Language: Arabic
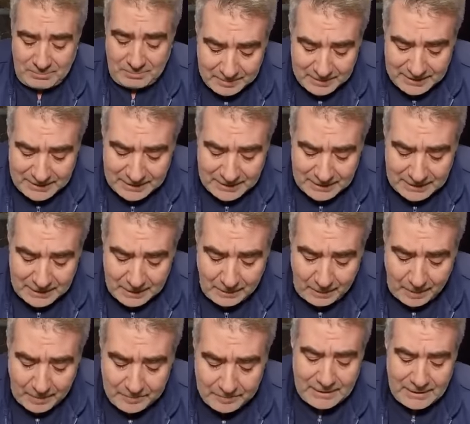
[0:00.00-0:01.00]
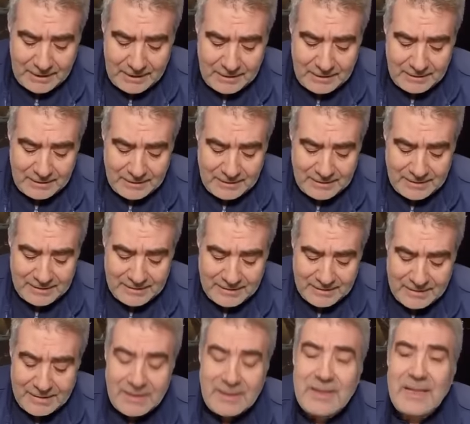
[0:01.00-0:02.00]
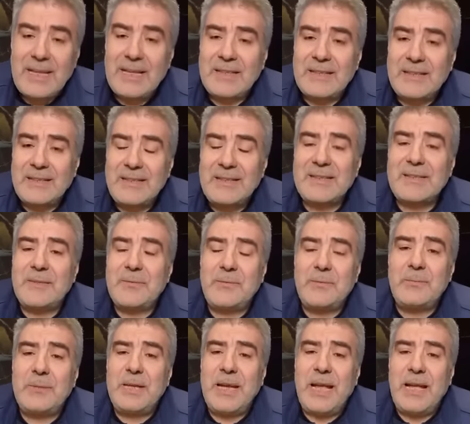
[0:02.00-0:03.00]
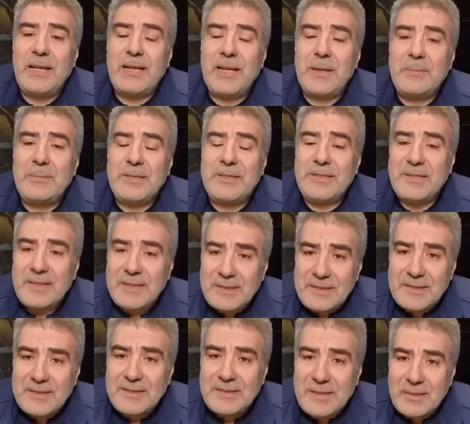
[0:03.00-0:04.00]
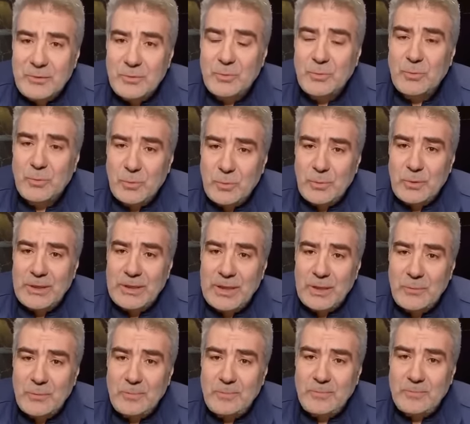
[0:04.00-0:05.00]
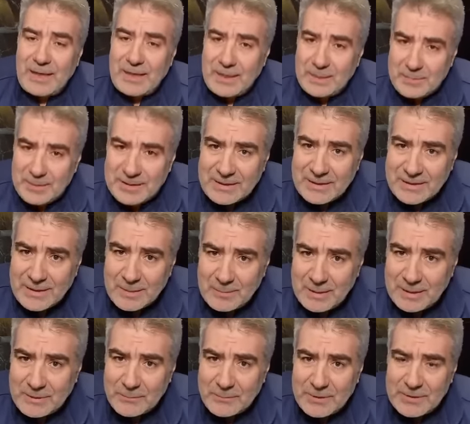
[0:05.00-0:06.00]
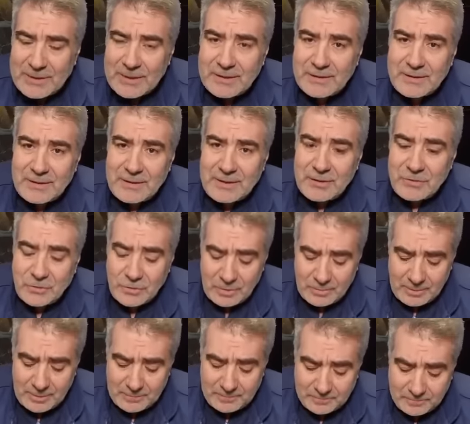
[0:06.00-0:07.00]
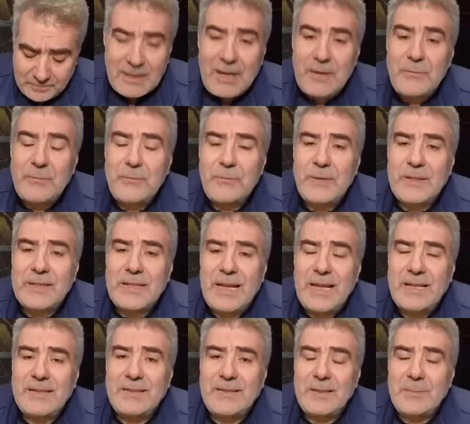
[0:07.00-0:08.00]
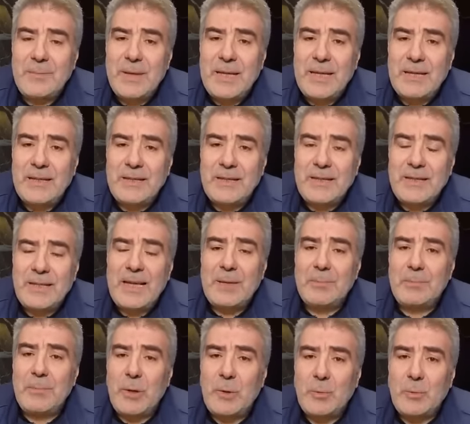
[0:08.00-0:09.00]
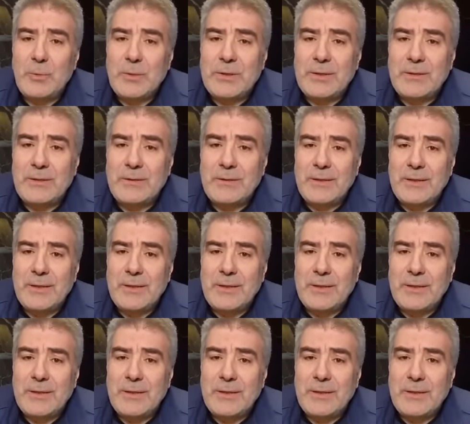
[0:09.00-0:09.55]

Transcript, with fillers: تبين أن استهلاك نصف ملعقة من زيت الزيتون كل يوم على مدى طبعا فترة التجربة خفض احتمال الموت